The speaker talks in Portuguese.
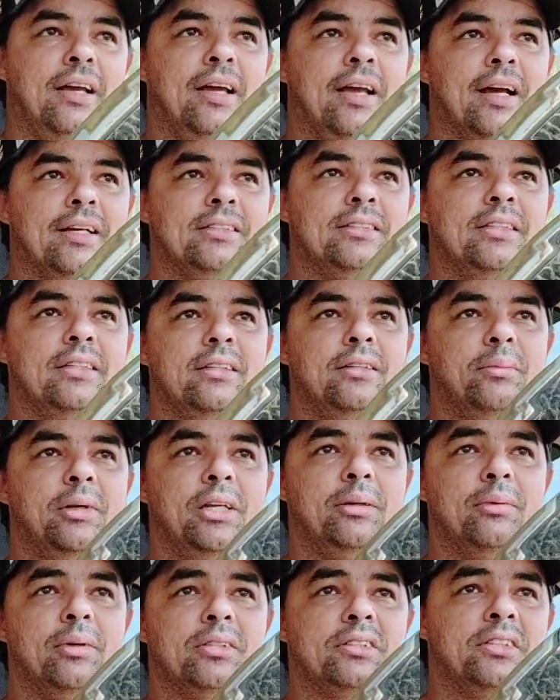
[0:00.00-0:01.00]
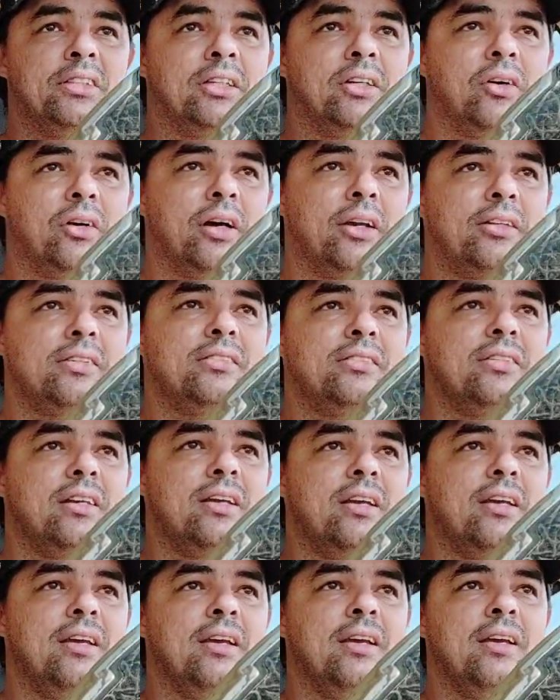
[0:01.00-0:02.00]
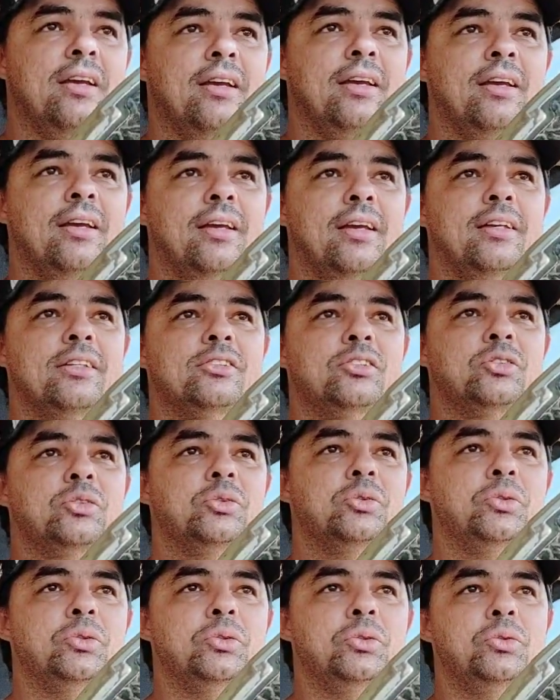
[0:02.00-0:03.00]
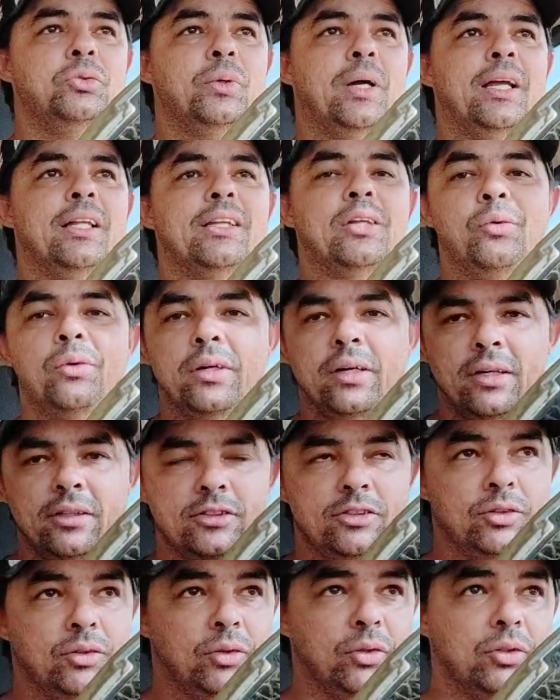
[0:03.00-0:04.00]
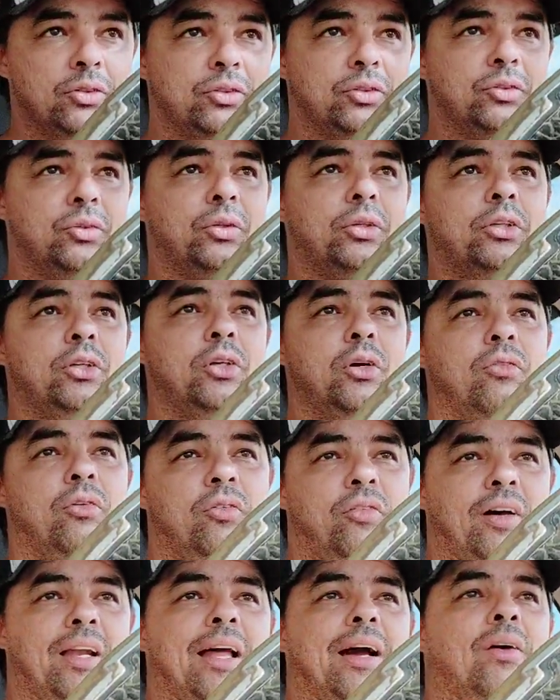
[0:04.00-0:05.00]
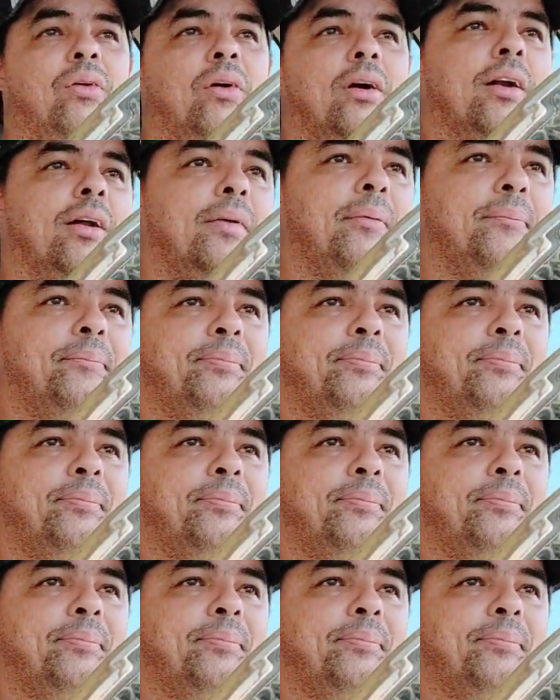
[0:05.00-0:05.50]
Assim, mínimo assim que eu quero dizer isso não é tão grandioso do que eu vou falar agora.